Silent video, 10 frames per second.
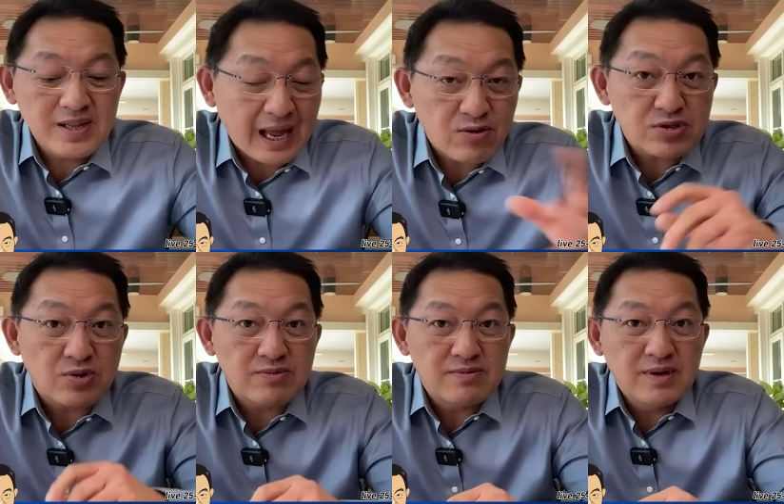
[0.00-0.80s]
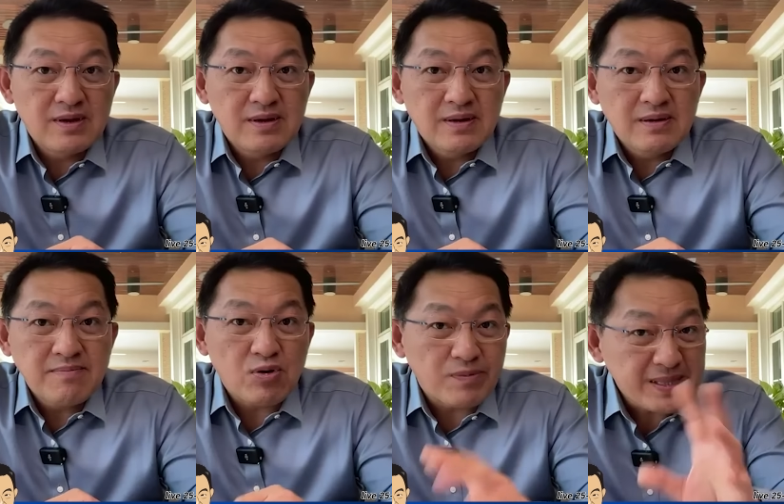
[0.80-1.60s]
เดินทางขนส่ง
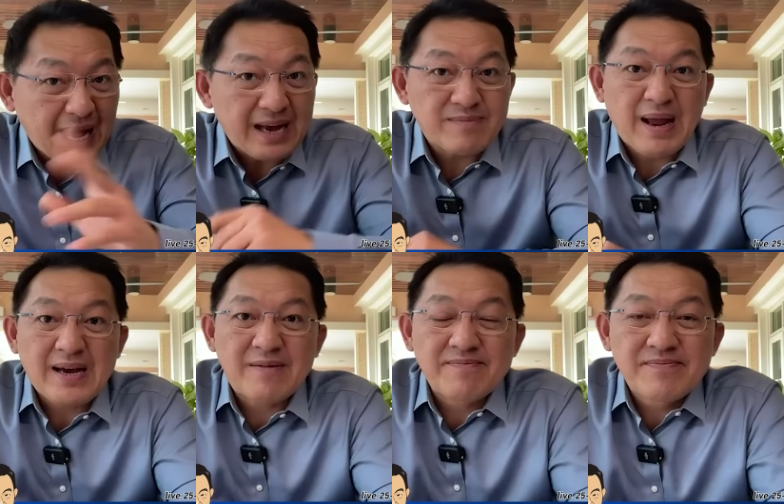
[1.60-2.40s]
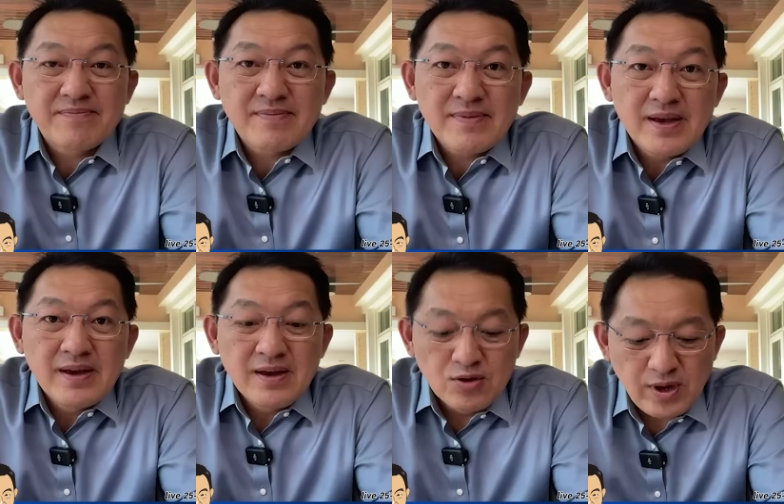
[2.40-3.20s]
ปรากฏว่ามันต่างกันมากครับ
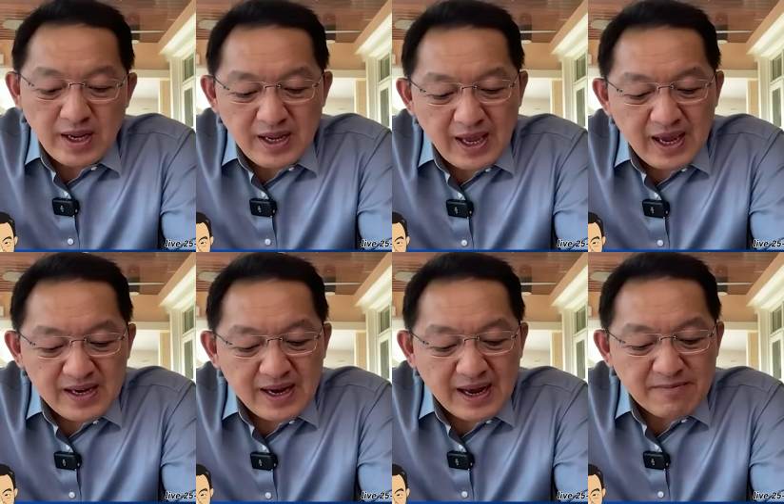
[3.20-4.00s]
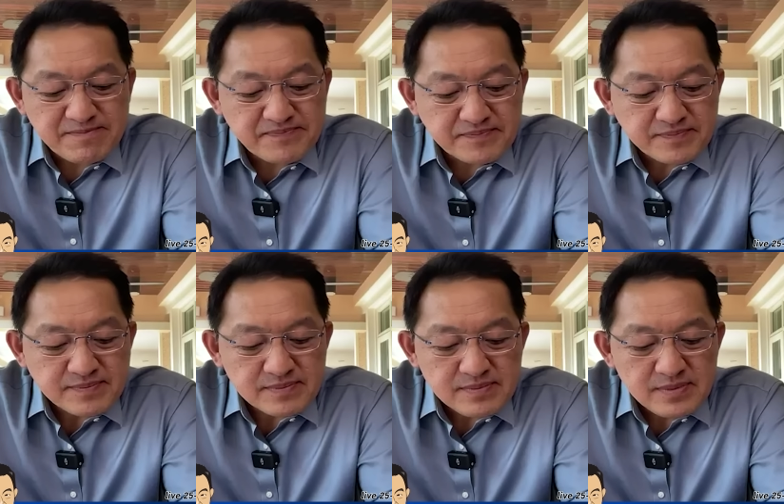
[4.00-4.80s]
ด้วยเหตุนี้เองนี่นะครับ
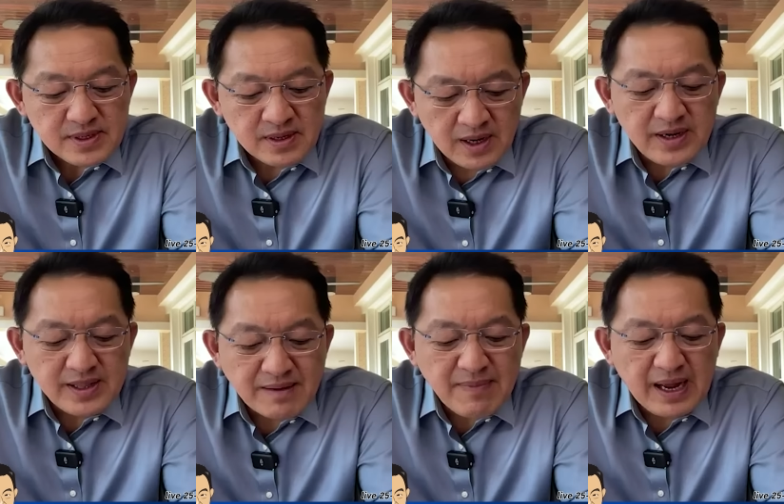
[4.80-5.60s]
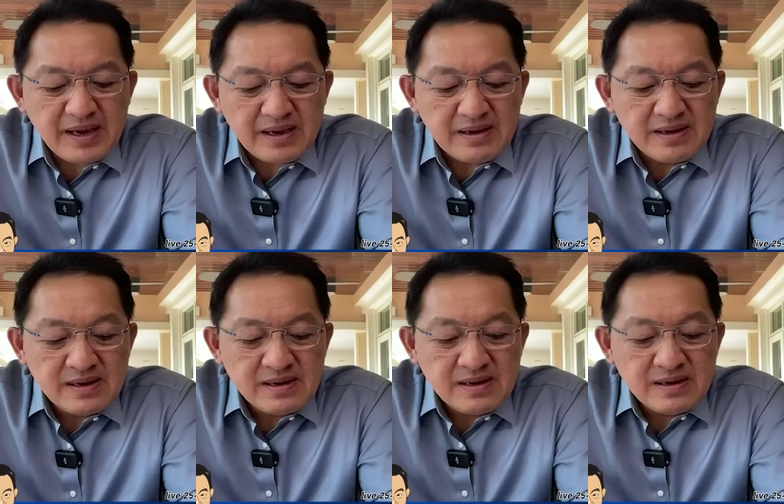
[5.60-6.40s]
เลยทำให้
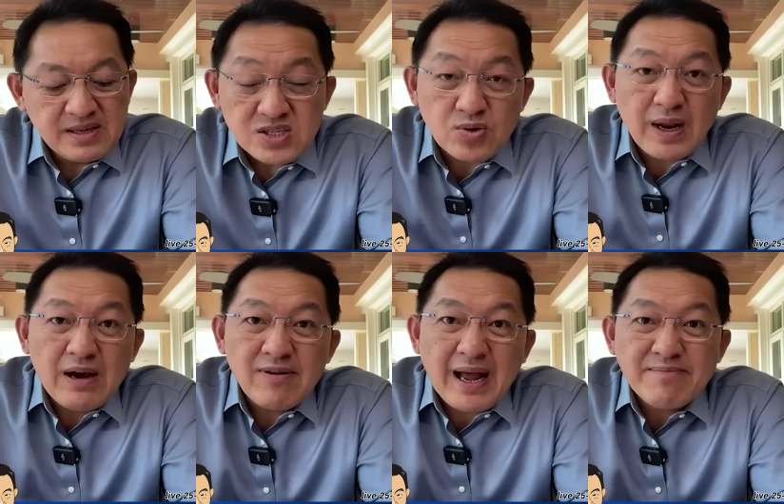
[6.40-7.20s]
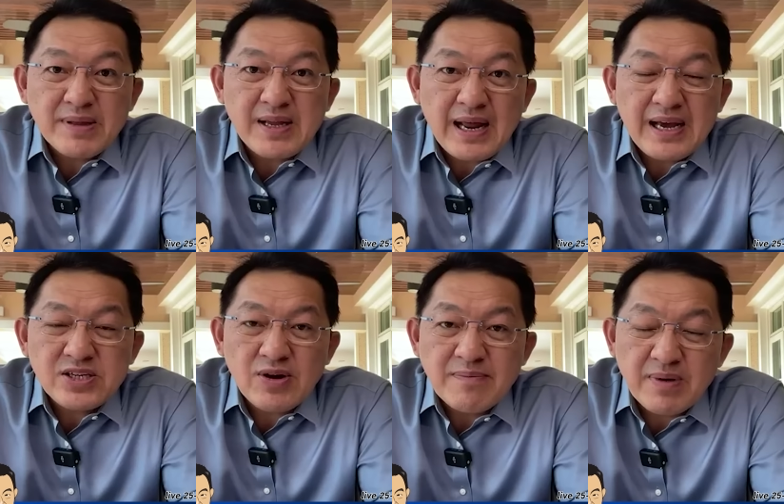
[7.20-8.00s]
ที่สุดแล้วการพัฒนา
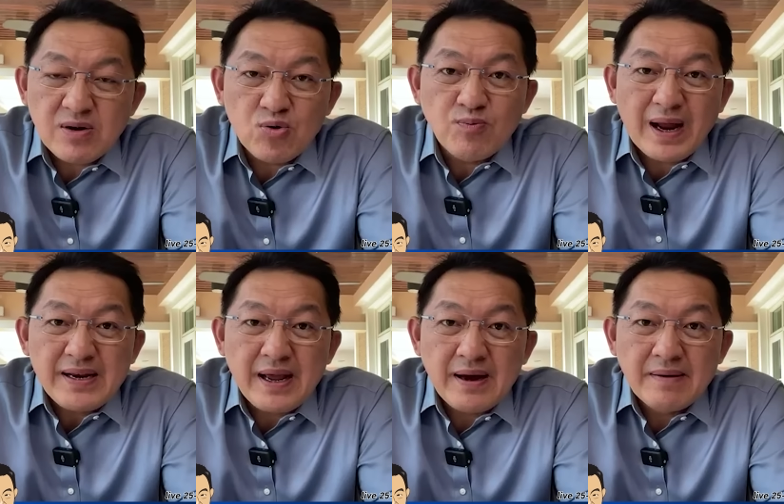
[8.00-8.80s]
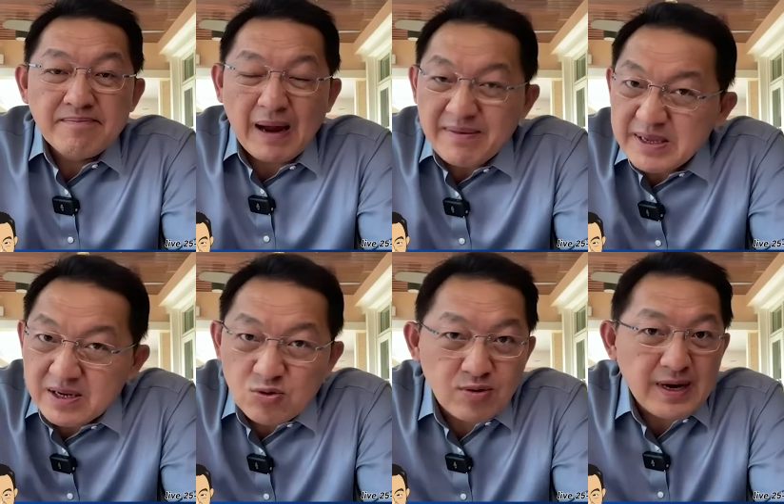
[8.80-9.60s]
ไอ้เจ้า Hyperloop One เนี่ยไปไม่
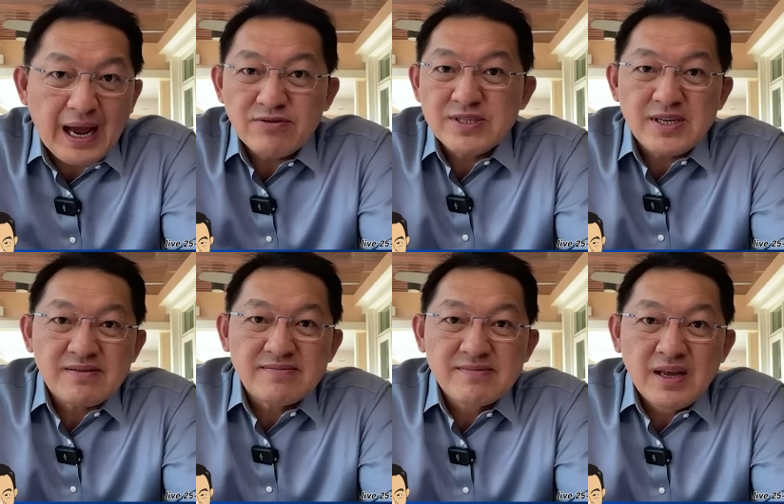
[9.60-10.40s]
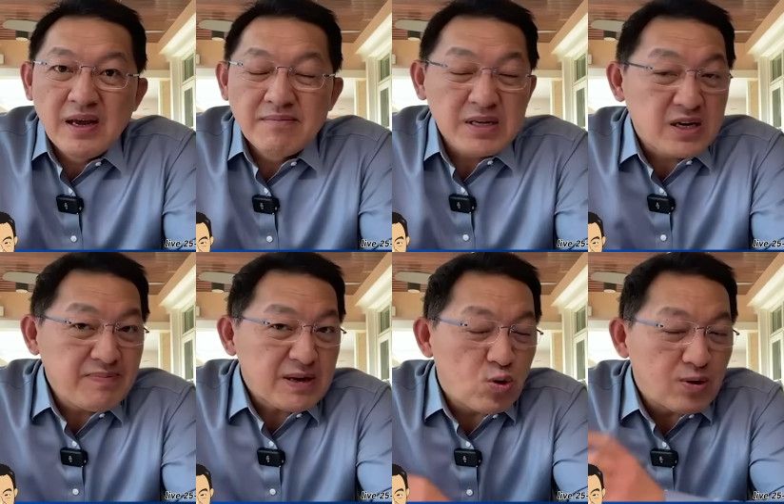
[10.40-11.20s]
ถึงดวงดาวจริงๆมันเค
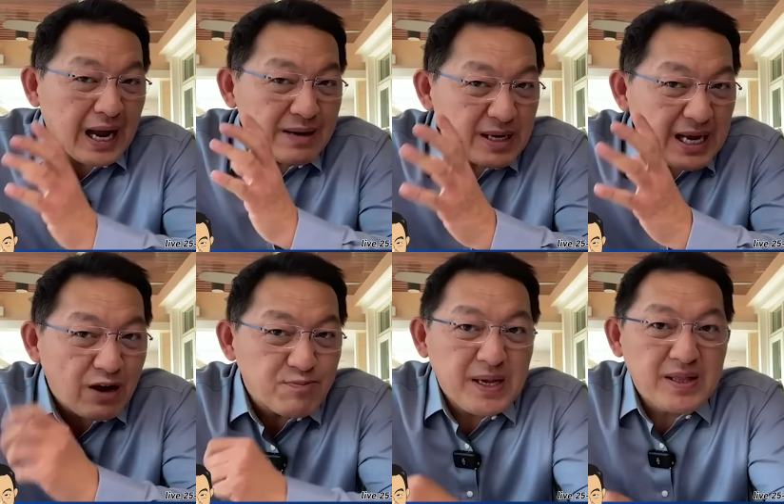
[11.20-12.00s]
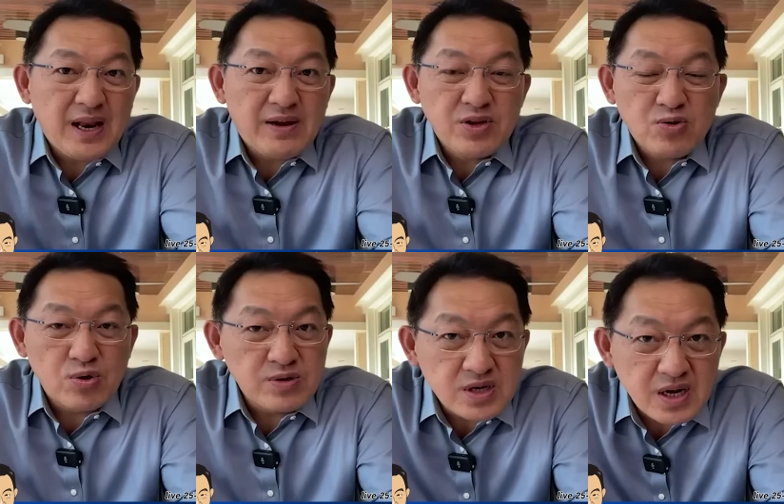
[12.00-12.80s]
ยเป็นโครงการเมื่อ9ปีที่แล้วที่ทุก
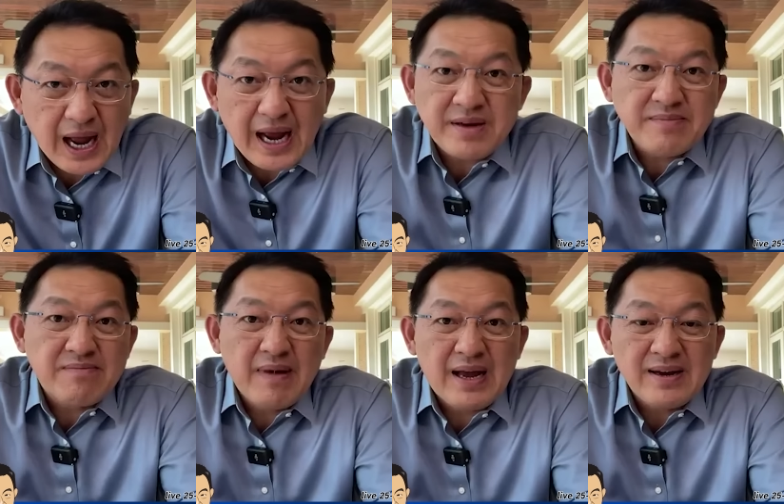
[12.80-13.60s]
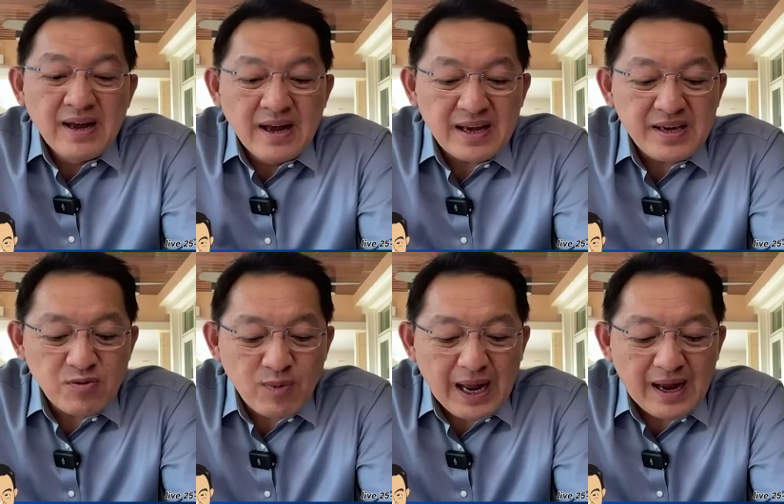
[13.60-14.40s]
คนฮือฮาอย่างมากๆและ
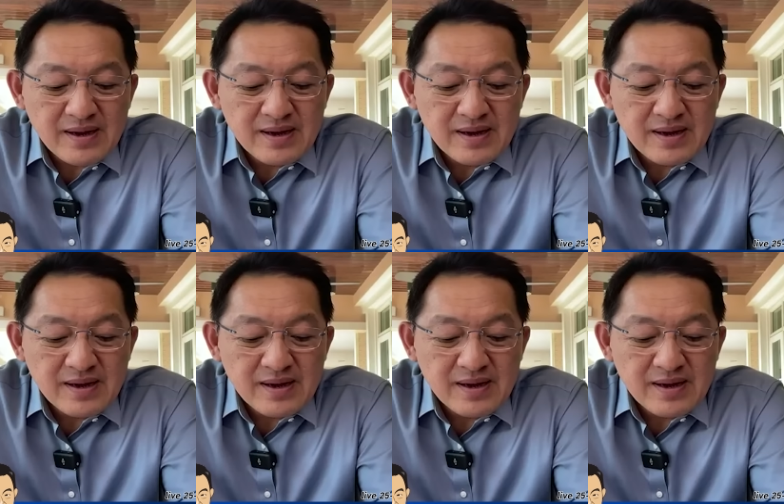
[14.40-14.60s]
คิดว่า